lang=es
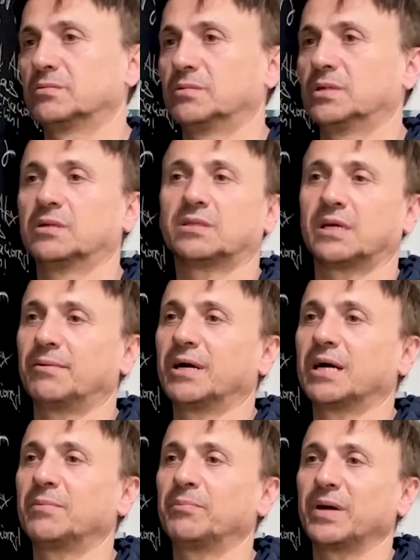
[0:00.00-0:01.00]
eh,
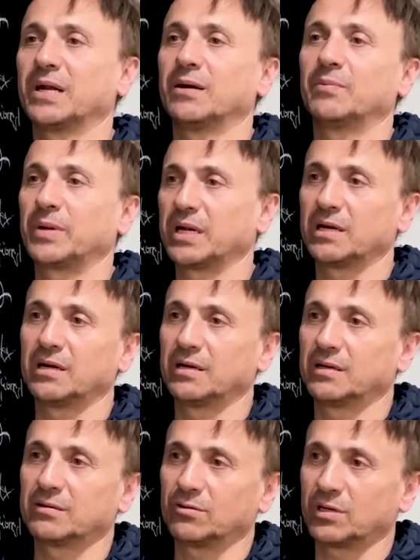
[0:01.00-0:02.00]
trabajan
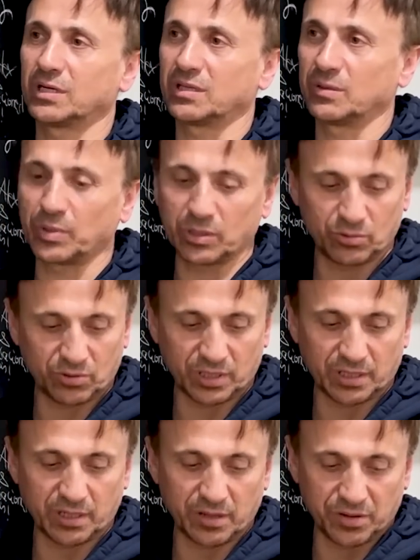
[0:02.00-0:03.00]
para, coger el tiempo. Hay uno que
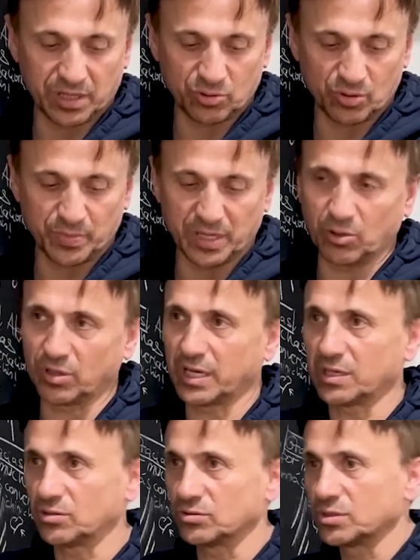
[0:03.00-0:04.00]
tiene ciento y pico de
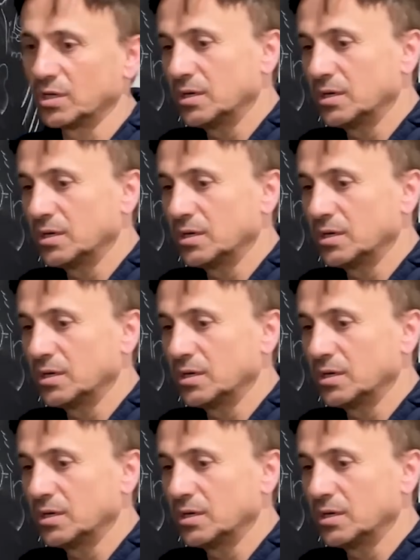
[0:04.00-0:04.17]
años